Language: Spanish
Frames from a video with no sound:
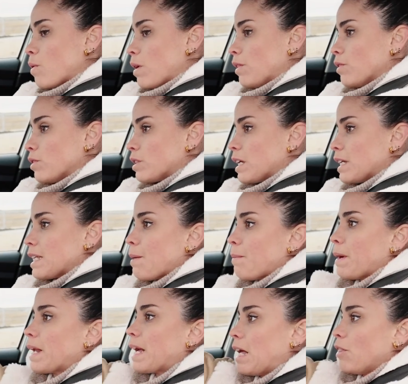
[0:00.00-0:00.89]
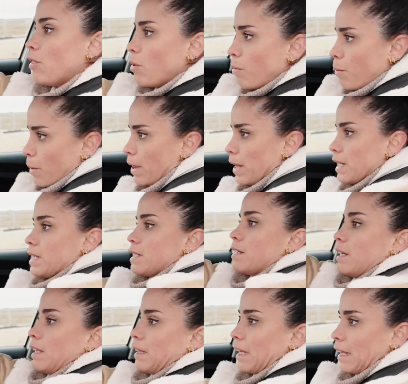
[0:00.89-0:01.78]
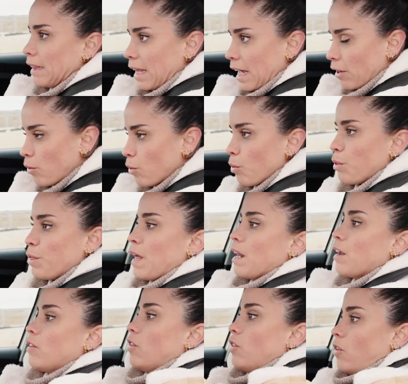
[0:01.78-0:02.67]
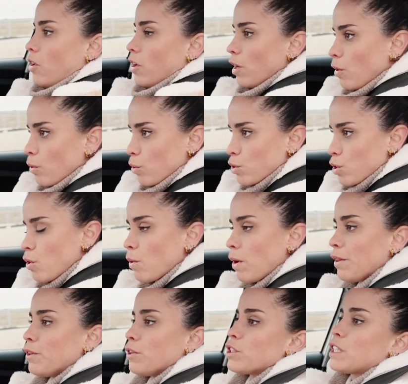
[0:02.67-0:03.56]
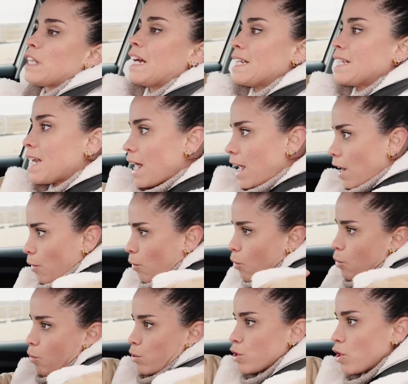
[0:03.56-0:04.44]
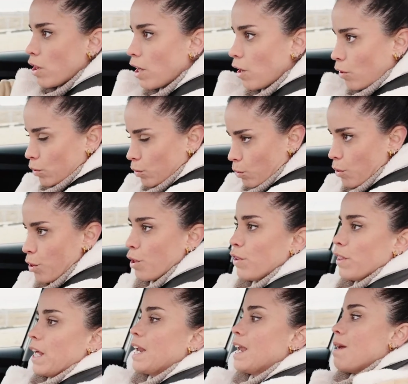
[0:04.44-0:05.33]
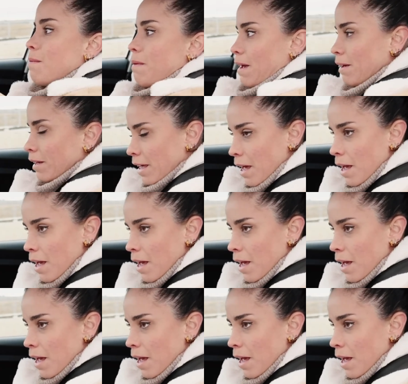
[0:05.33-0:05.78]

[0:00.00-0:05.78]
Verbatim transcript: cuando estás aparcando, puedes intentar cruzarlo o incluso cuando estás en un curso de conducción de nieve.